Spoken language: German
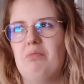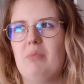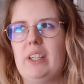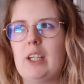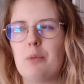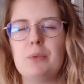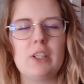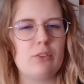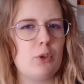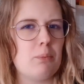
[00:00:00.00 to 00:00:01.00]
Ich habe mir
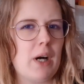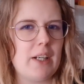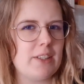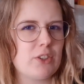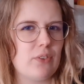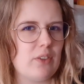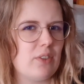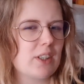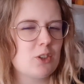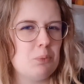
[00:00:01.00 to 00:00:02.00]
davon mal ein, zwei
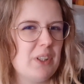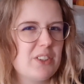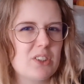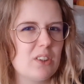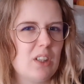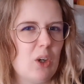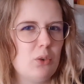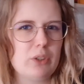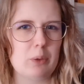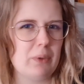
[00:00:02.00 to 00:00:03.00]
Wachsmelts
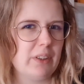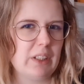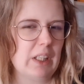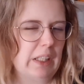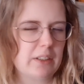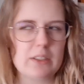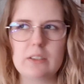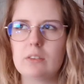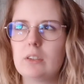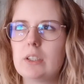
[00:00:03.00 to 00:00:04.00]
gekauft, aber eine
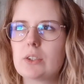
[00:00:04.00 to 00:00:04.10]
Kerze oder